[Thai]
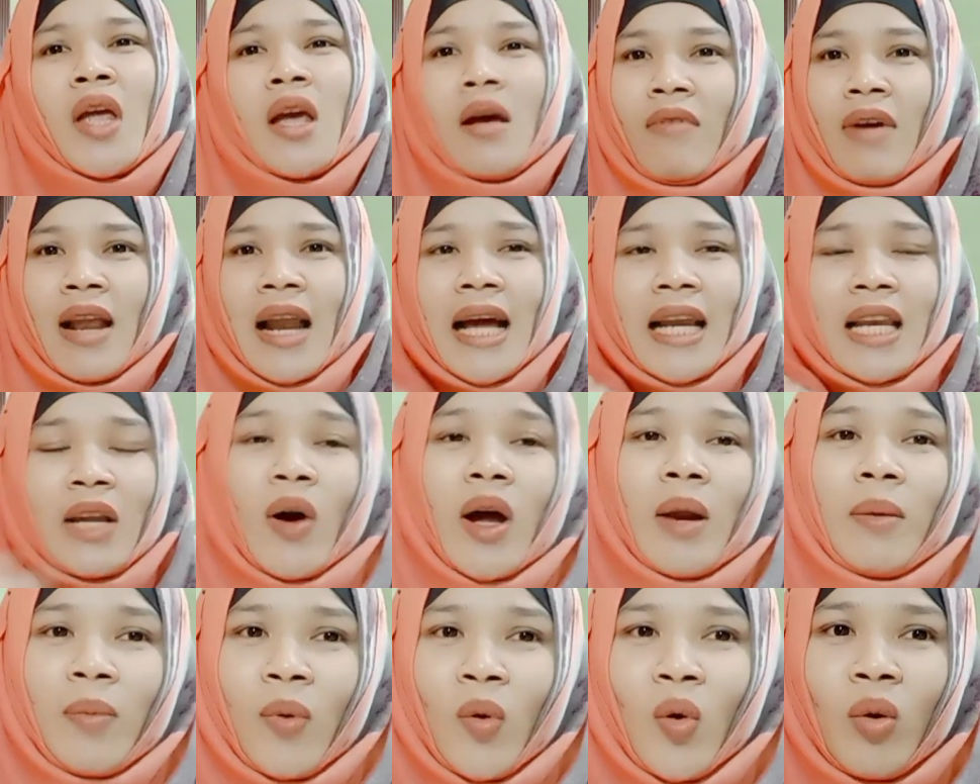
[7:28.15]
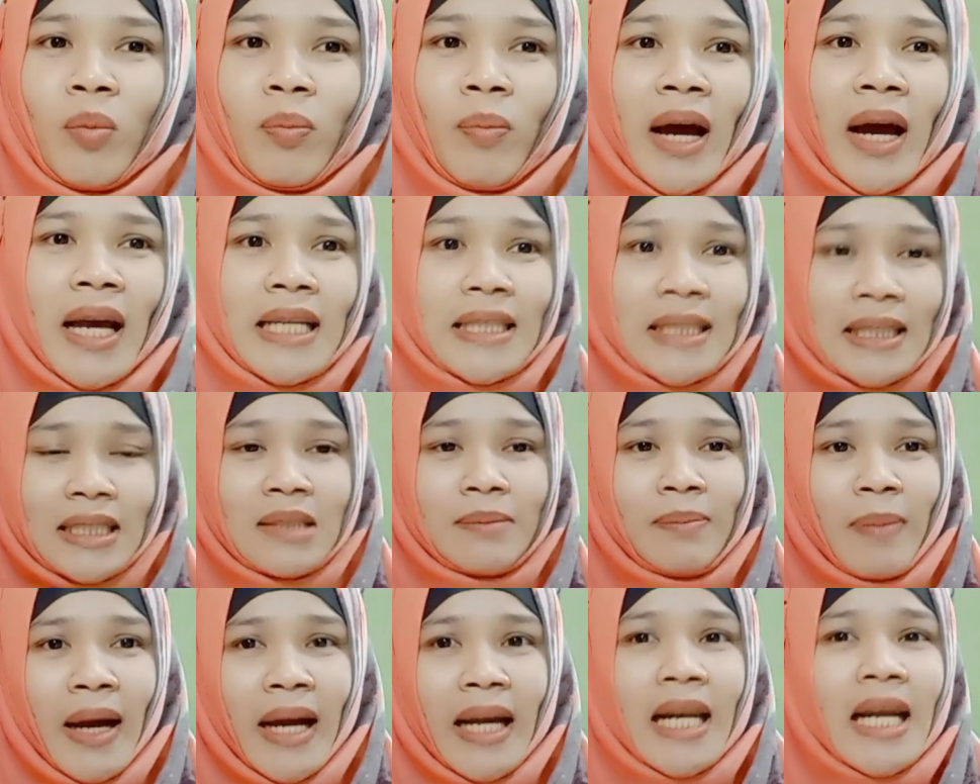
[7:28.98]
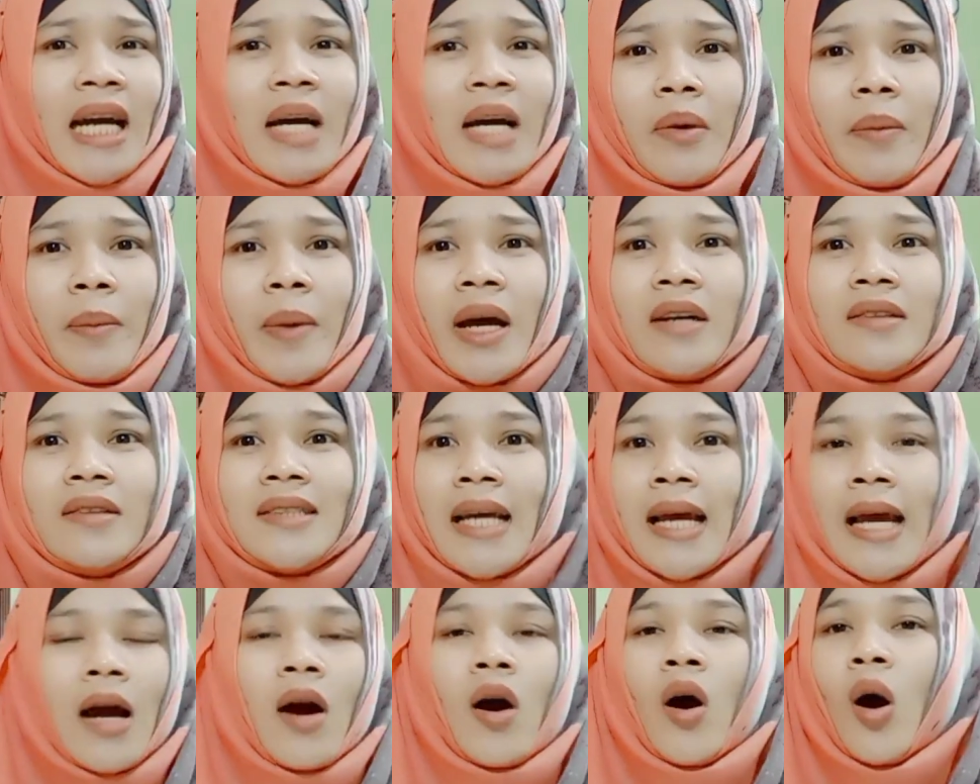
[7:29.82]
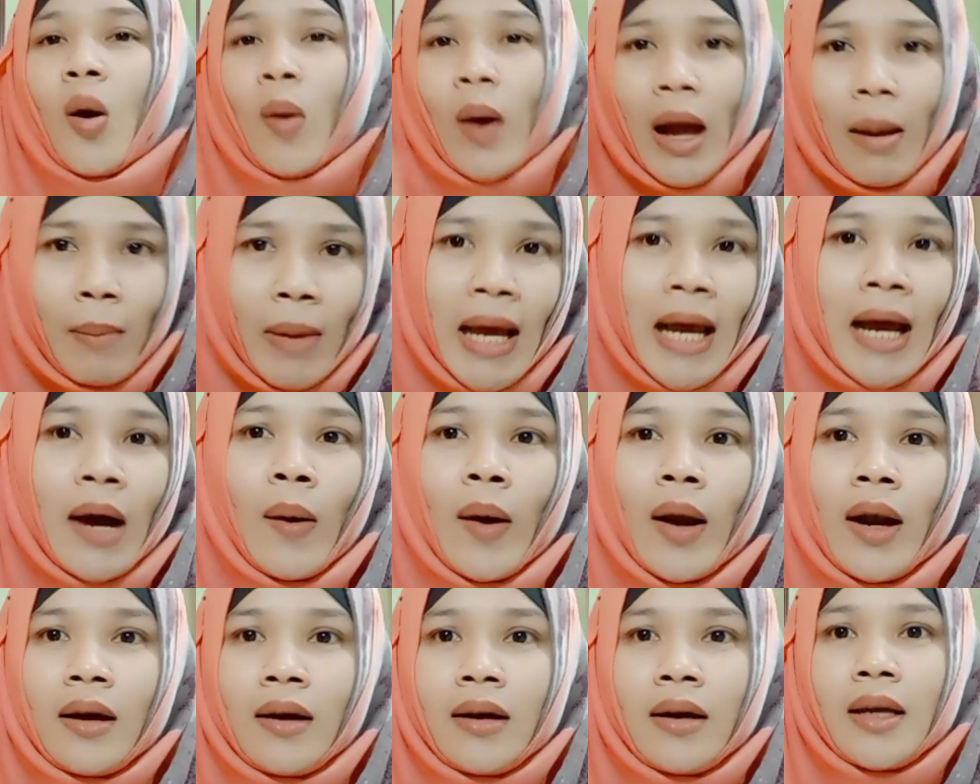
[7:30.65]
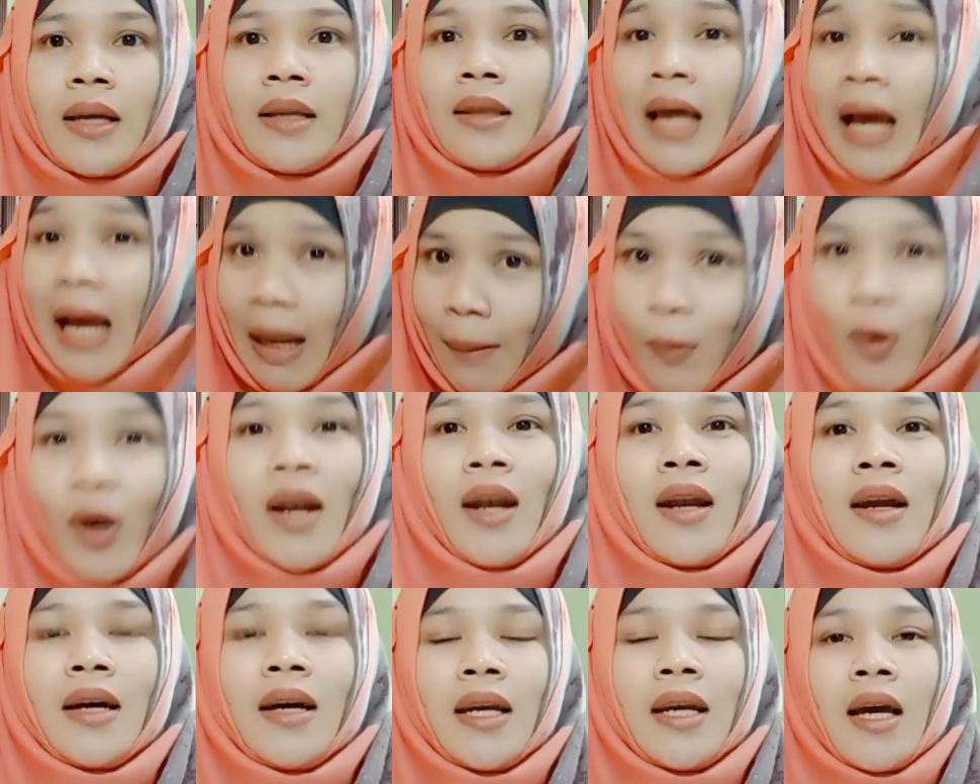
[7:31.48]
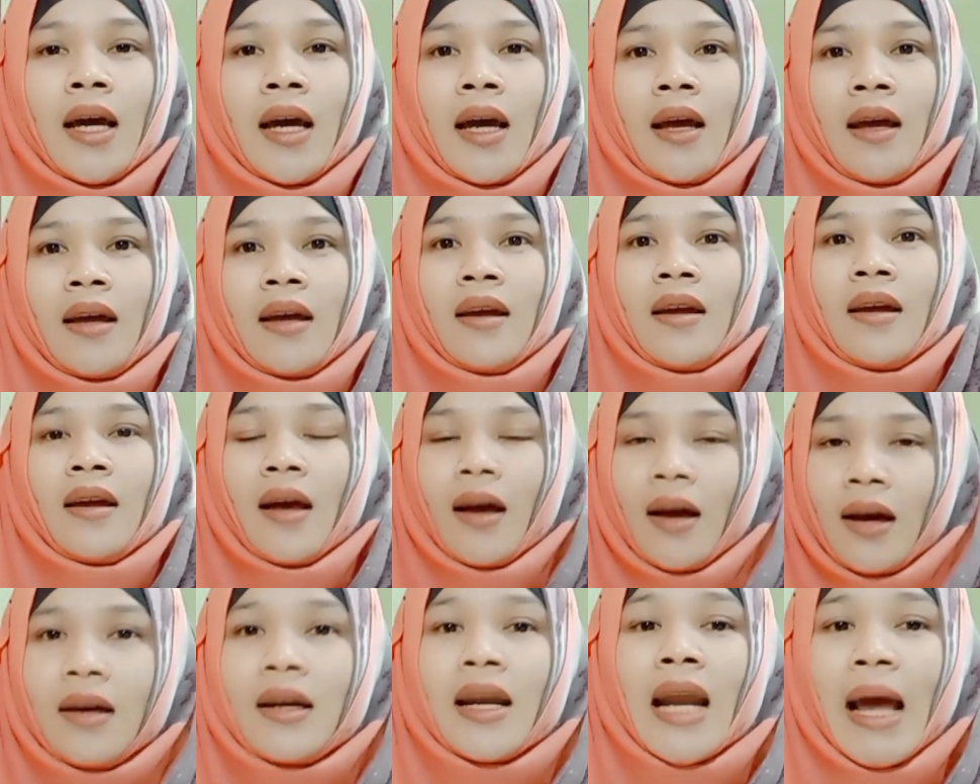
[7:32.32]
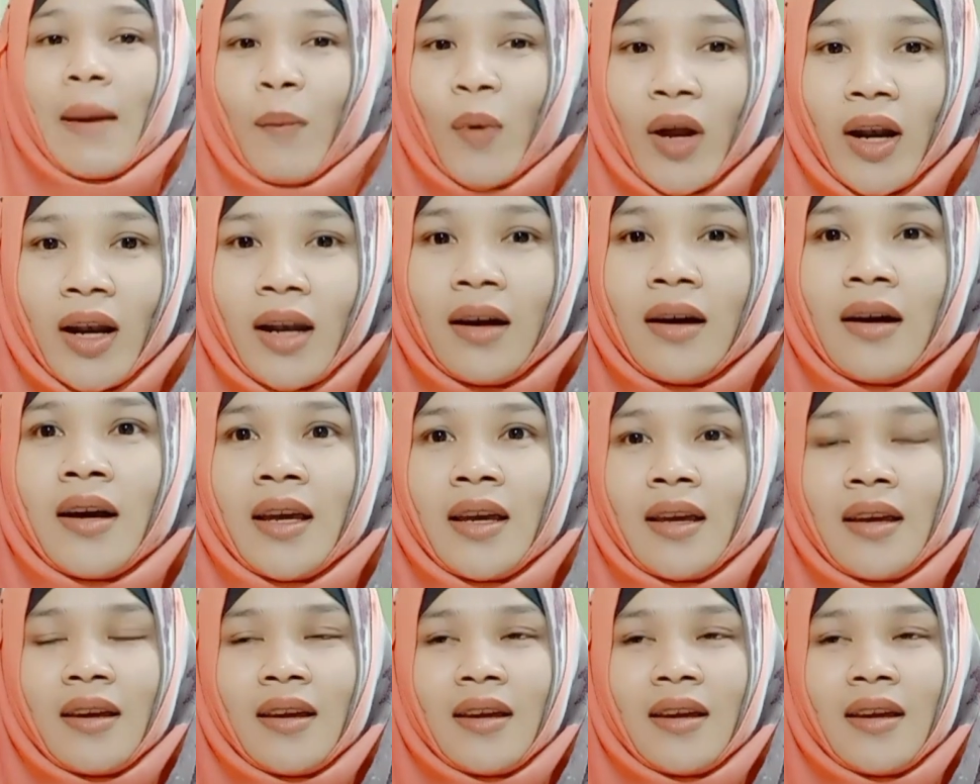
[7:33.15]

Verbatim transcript: เวลาที่ขวัญพูดไปสื่อไป ถ้าเกิดว่าไม่เข้าใจอะข้อความมาหาขวัญเลย ถามขวัญเลยนะคะเออถามขวัญเลย